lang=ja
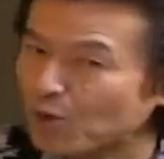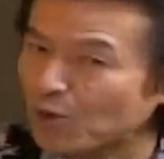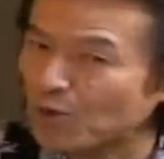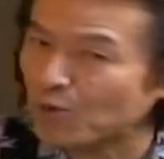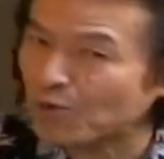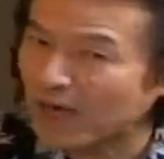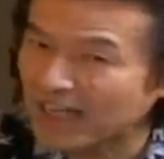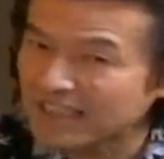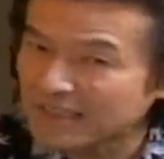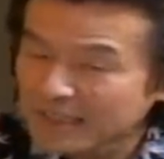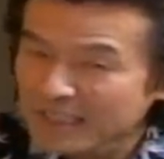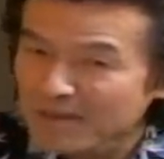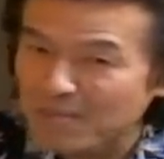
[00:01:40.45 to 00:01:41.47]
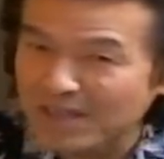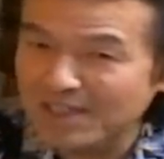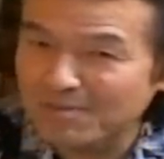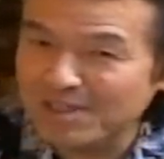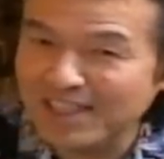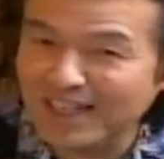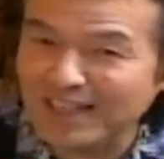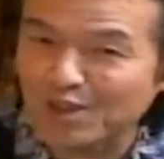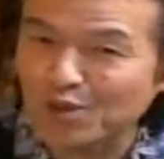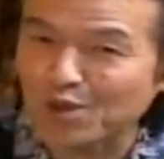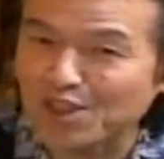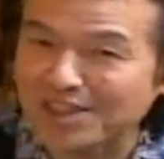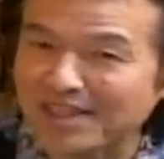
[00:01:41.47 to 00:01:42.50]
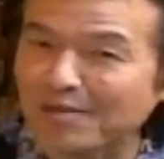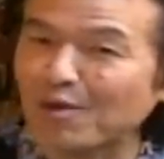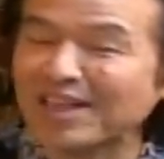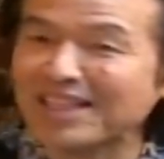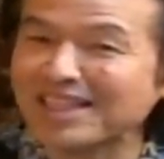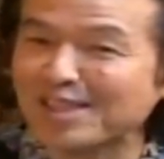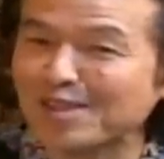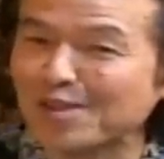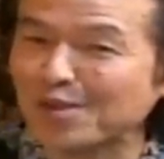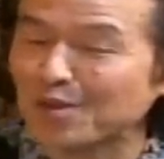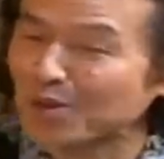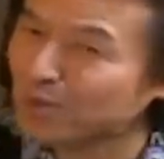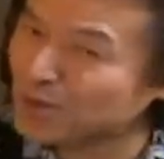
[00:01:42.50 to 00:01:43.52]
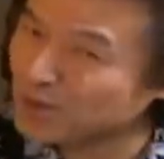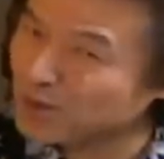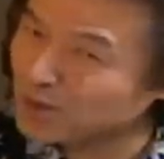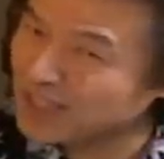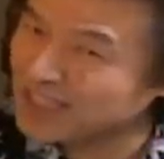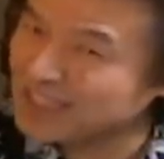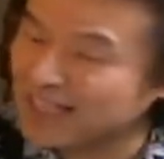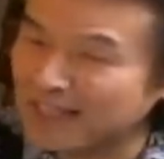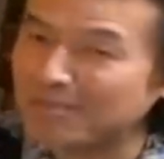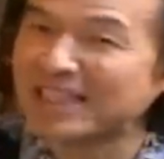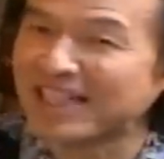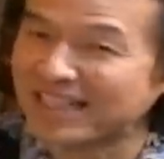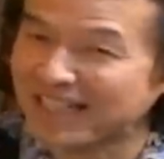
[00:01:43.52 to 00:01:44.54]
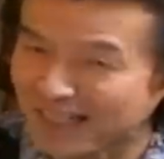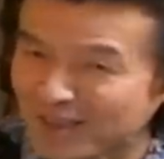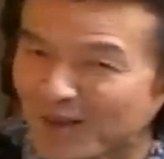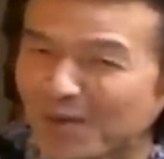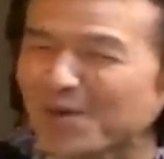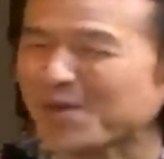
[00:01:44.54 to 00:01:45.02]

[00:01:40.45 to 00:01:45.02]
今日はベンジャミンさんが少しお話しすることもそんなにないみたいだとおっ